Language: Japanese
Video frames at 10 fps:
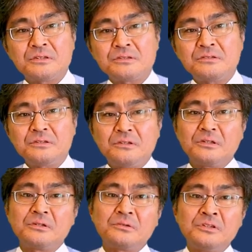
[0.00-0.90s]
そうする
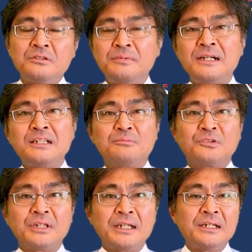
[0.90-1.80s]
と、この場合
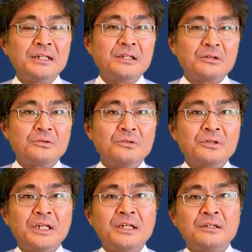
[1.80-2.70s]
もね、こ
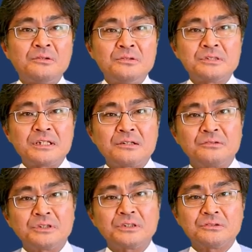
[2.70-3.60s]
う平行
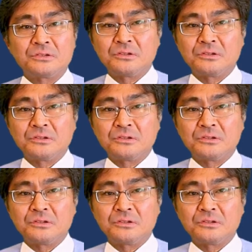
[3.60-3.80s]
線を引く